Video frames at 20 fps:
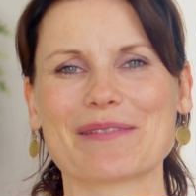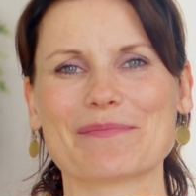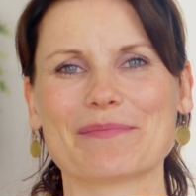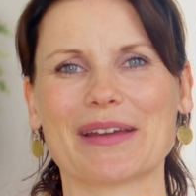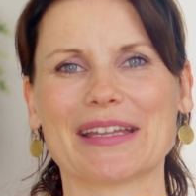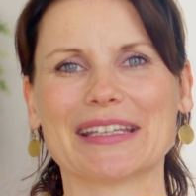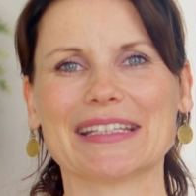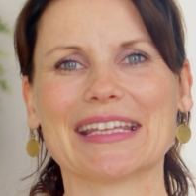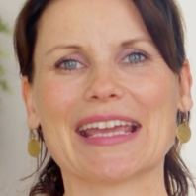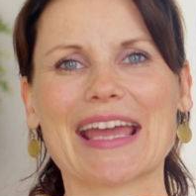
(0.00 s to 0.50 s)

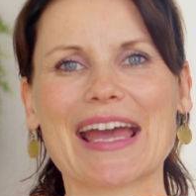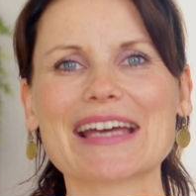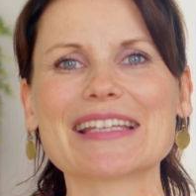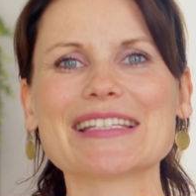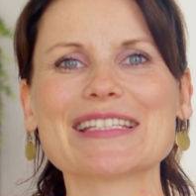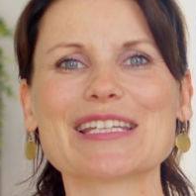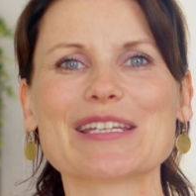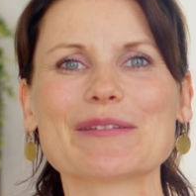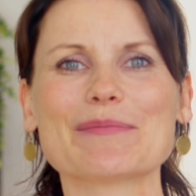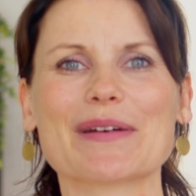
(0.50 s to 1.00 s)
Mein
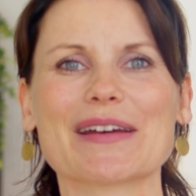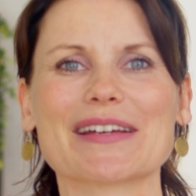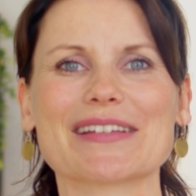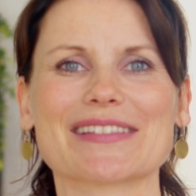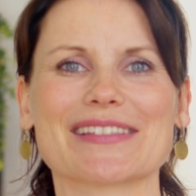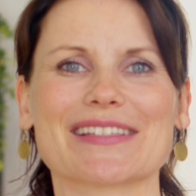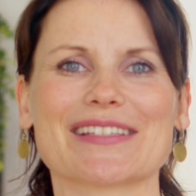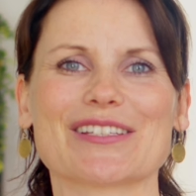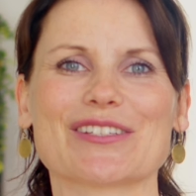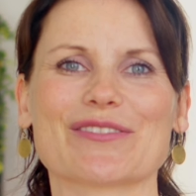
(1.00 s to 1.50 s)
Kernthema
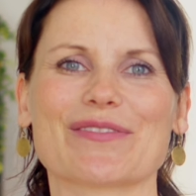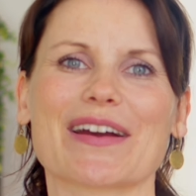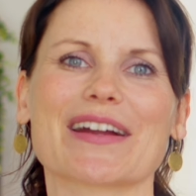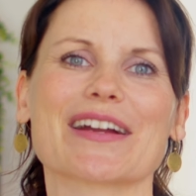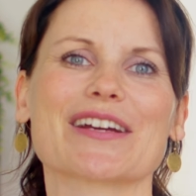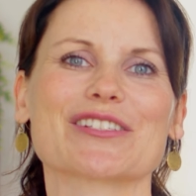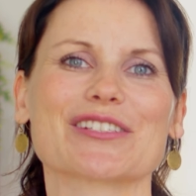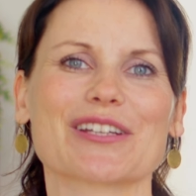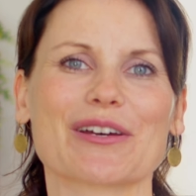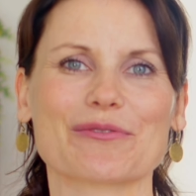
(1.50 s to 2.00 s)
sind
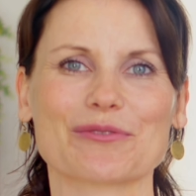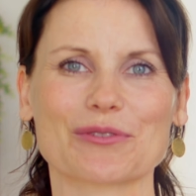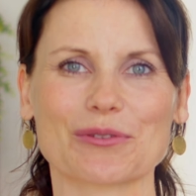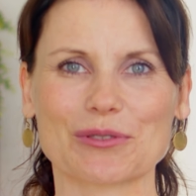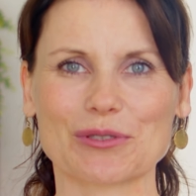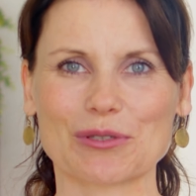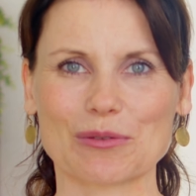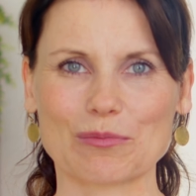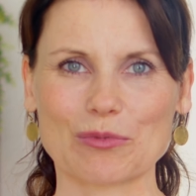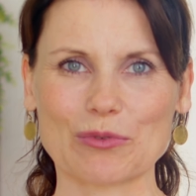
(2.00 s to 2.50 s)
Schwangerschaft
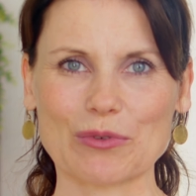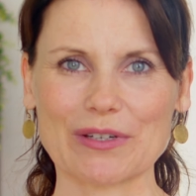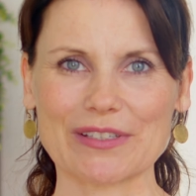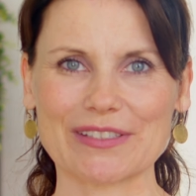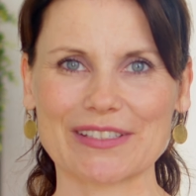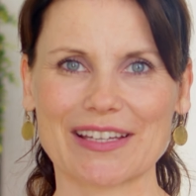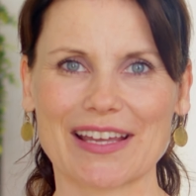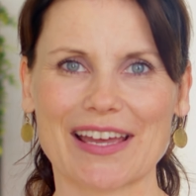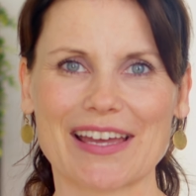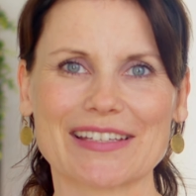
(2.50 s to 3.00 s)
und
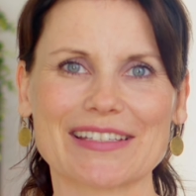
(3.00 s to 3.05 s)
Geburt.